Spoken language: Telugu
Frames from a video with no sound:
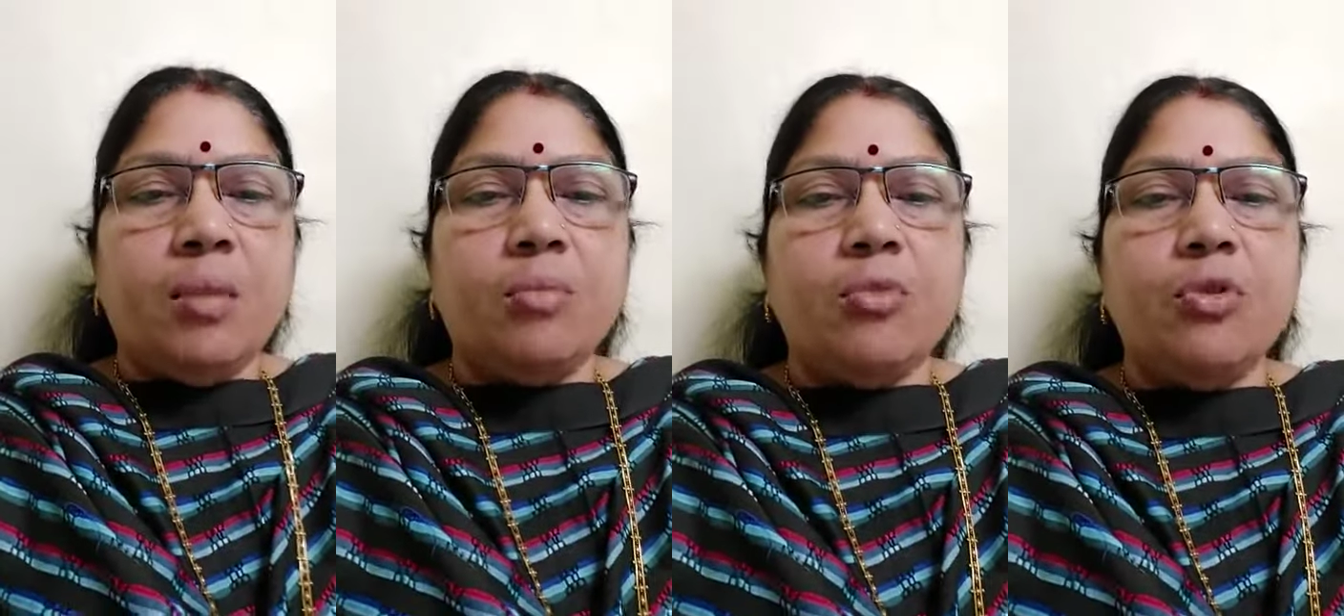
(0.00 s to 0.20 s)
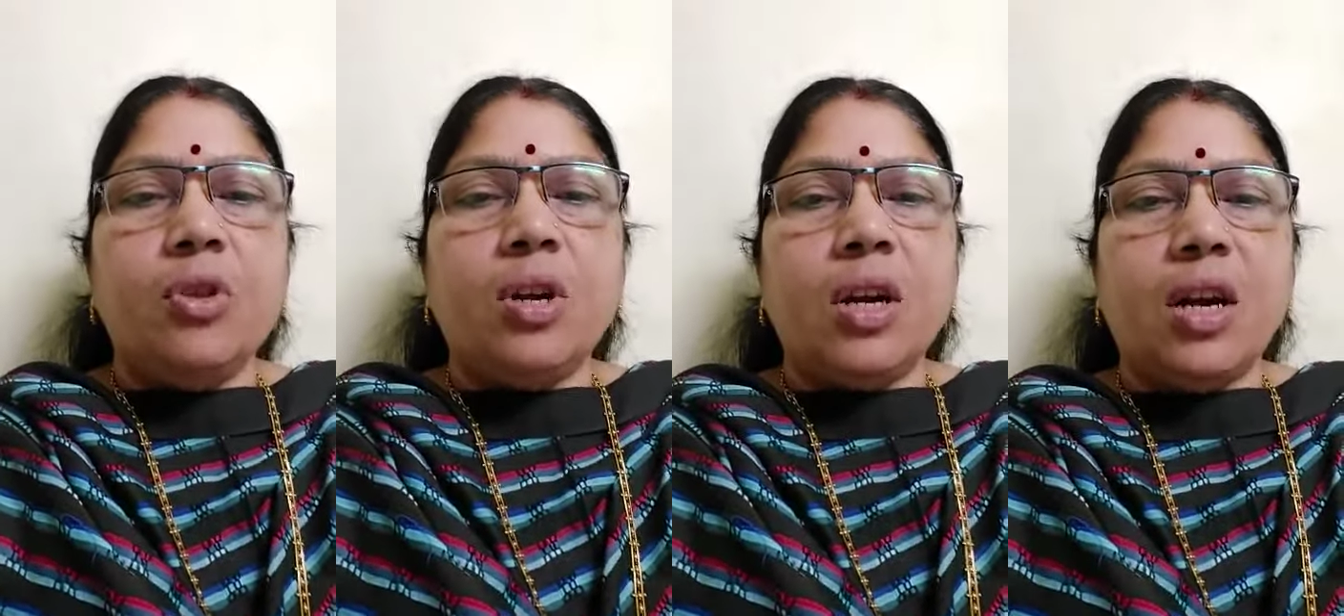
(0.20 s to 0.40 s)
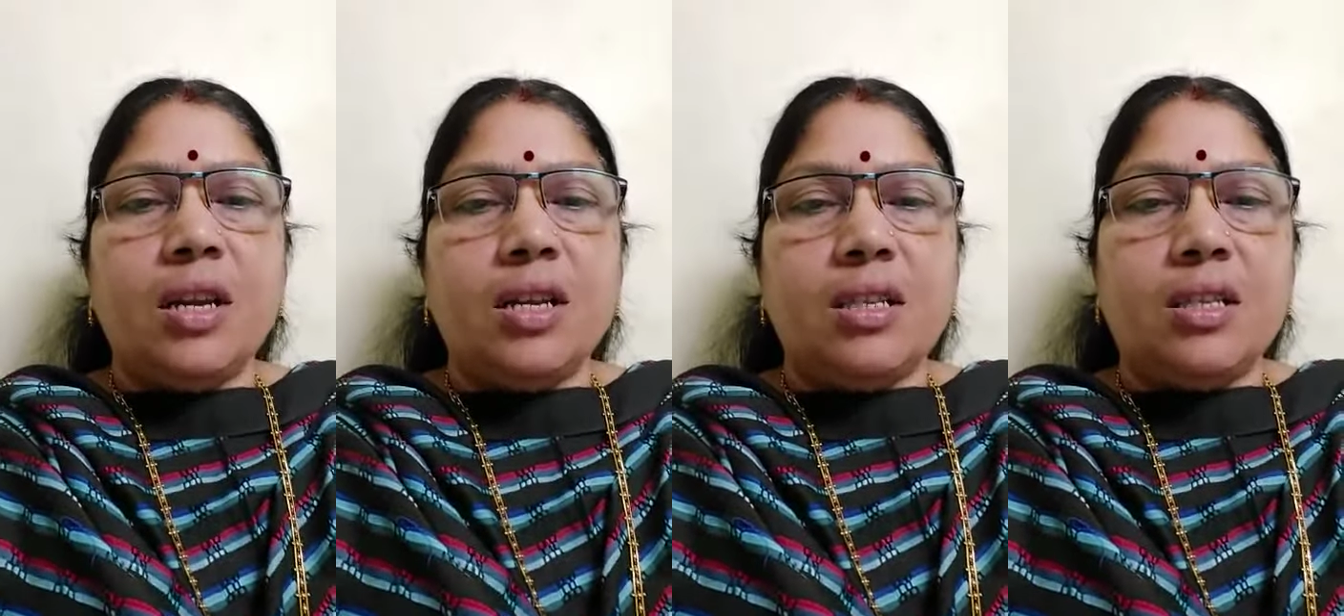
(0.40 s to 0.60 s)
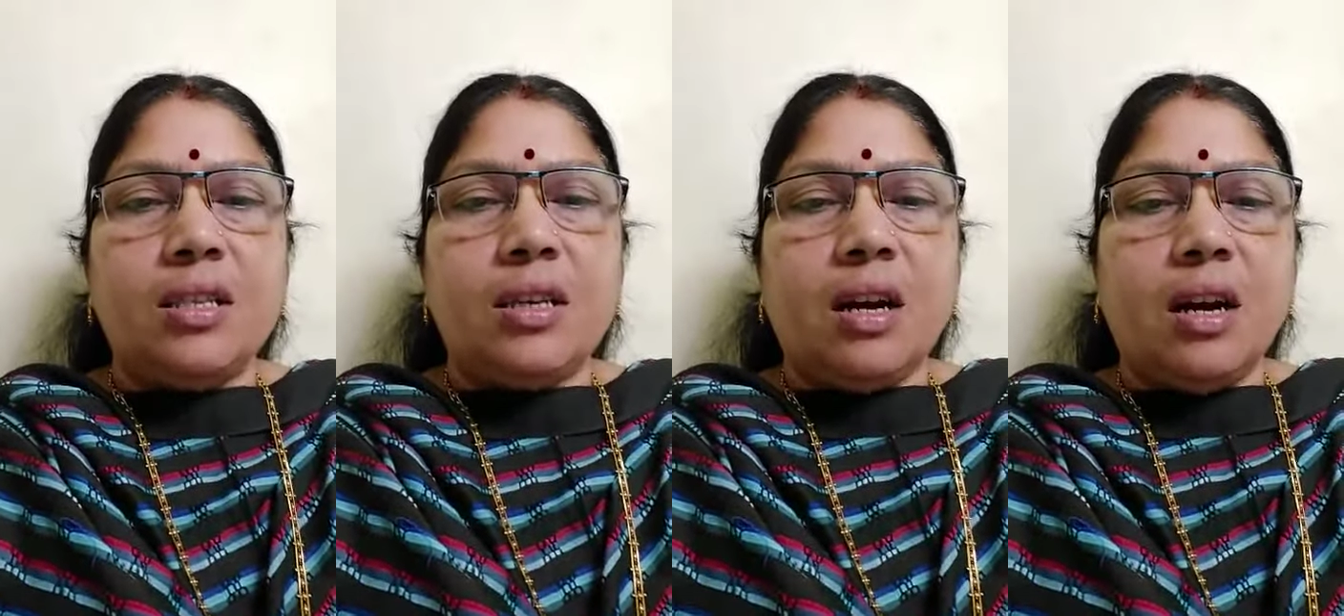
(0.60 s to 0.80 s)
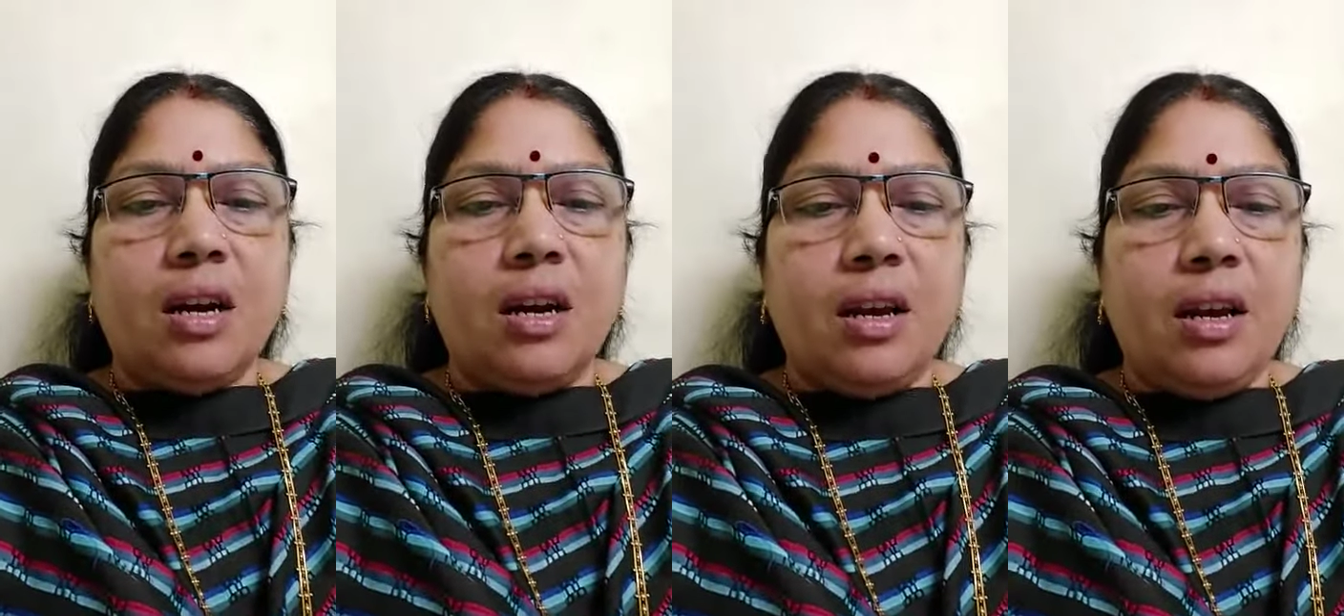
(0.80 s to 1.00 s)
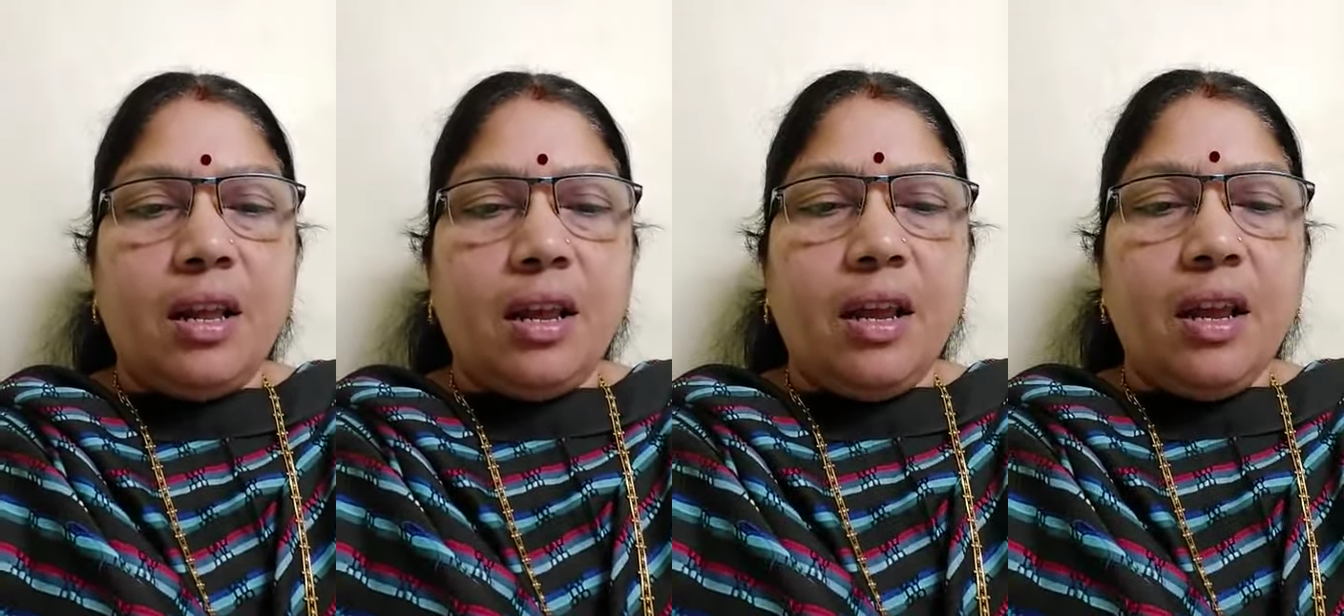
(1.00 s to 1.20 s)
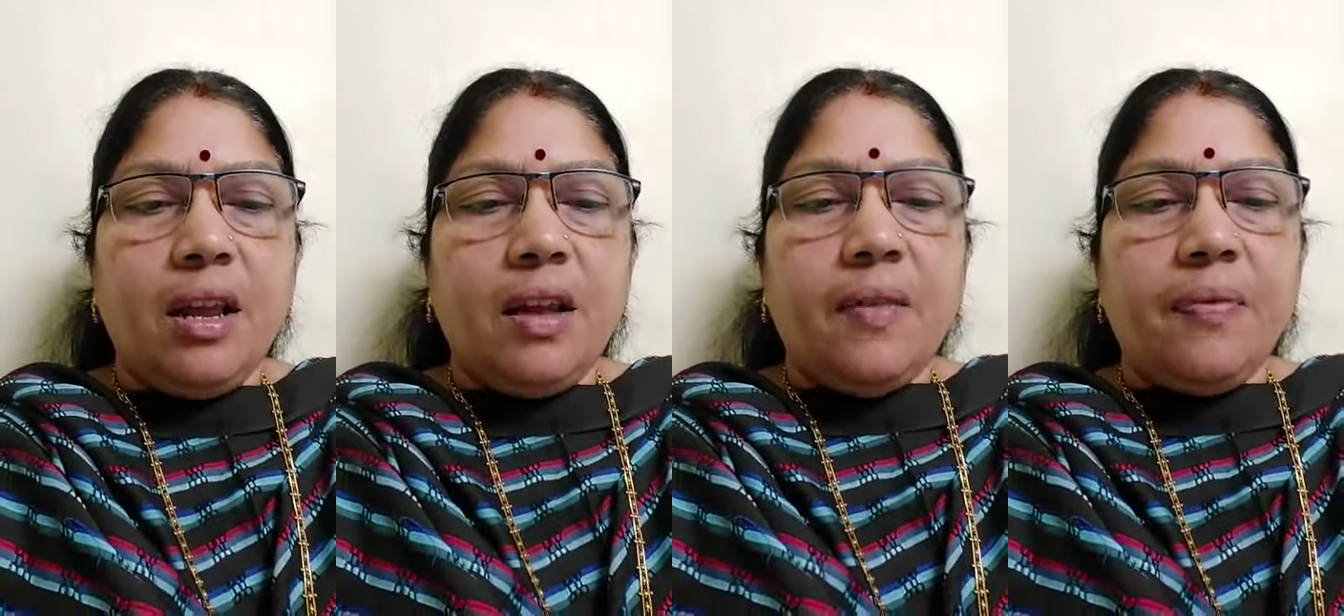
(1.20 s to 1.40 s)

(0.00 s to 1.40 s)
ముందుగా నిస్టా అంటే